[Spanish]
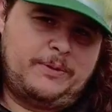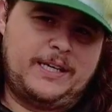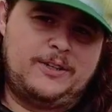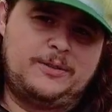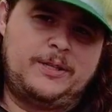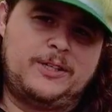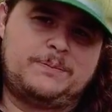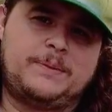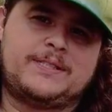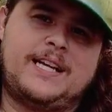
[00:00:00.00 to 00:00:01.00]
ver los videos
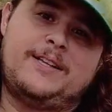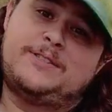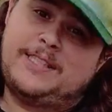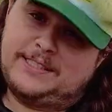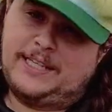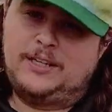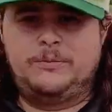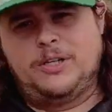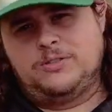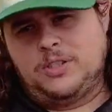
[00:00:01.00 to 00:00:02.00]
pasados, si es que ya los
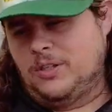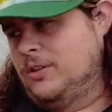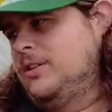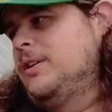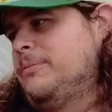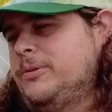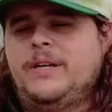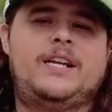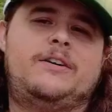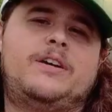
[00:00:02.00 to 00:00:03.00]
vieron, si no, pues
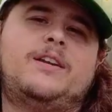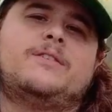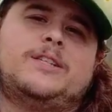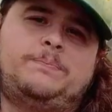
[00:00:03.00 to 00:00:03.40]
vayan a ver lo que